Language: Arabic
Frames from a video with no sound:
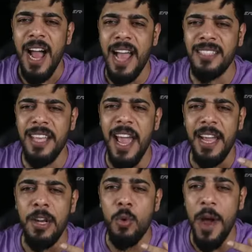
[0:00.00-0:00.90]
أحسها
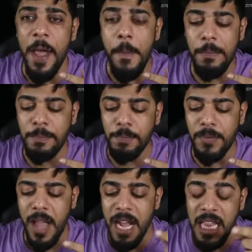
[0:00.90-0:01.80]
حلوة
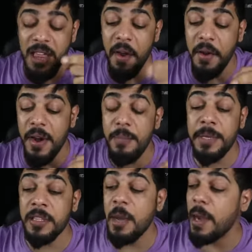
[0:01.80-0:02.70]
أكثر
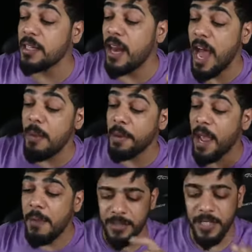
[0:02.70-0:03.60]
من الطماطة
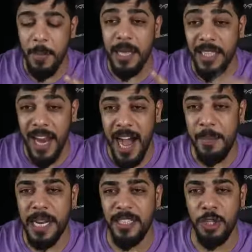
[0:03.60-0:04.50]
الحمراء الطماطة
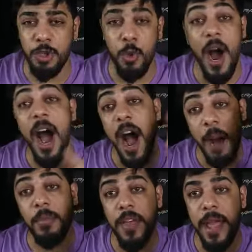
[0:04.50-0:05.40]
الحمراء تحسوها
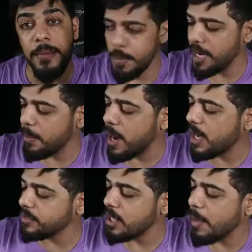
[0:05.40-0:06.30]
حامضة
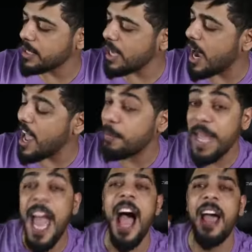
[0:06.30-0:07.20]
بينما الطماطة هاي
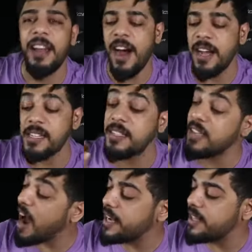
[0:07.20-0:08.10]
بيها حلاء
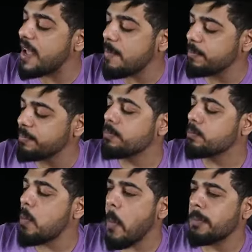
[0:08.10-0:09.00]
زايدة
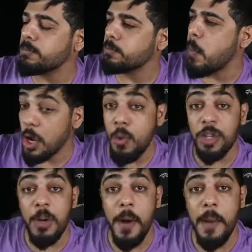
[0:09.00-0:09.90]
مم
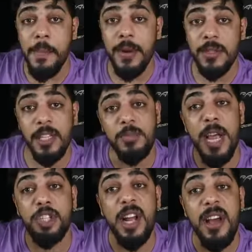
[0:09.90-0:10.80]
حلوة شباب تحس
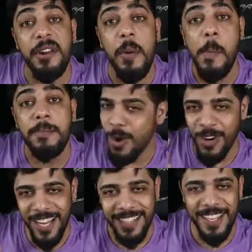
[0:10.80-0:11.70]
بيها شكر مو
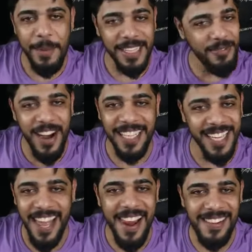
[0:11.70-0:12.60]
أقول لك الطماطة
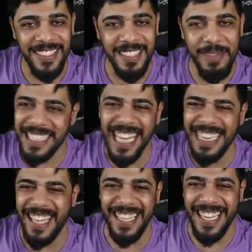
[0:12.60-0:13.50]
فاكهة ما
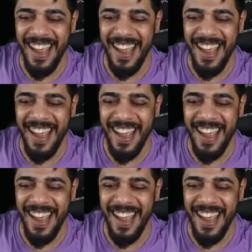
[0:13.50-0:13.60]
تصدق